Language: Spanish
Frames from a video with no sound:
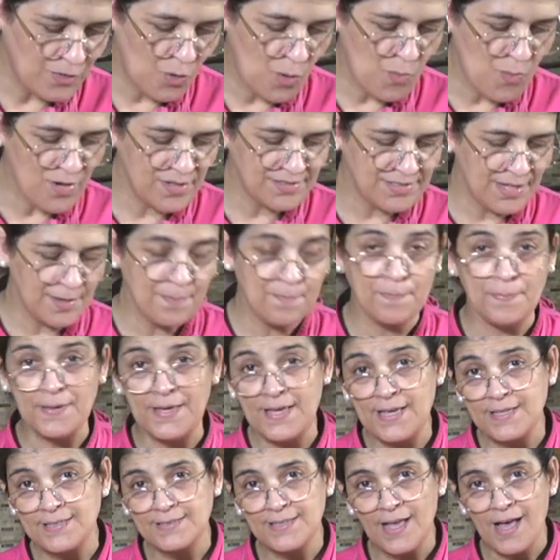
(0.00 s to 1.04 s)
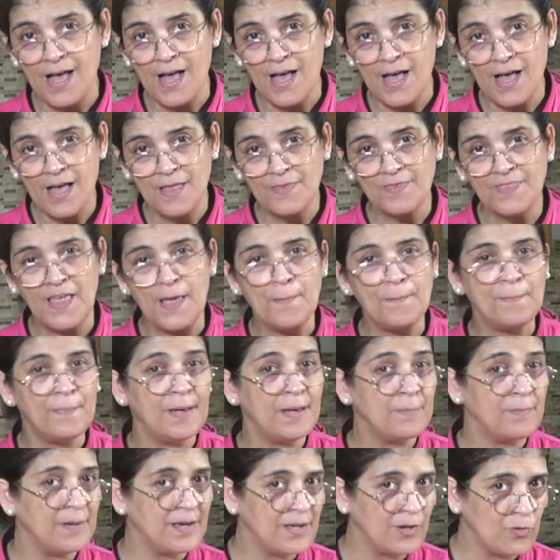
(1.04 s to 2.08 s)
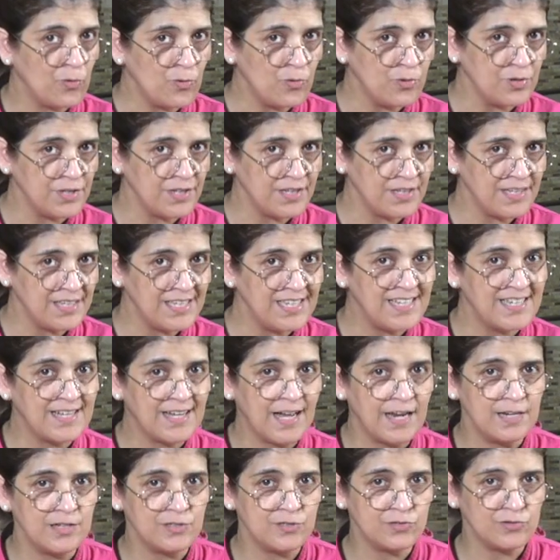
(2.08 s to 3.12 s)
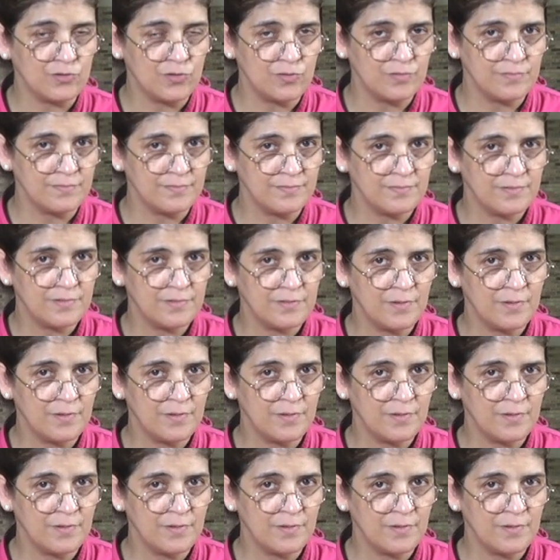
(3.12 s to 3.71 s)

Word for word: cómo hacer pizza de pepperoni y calzón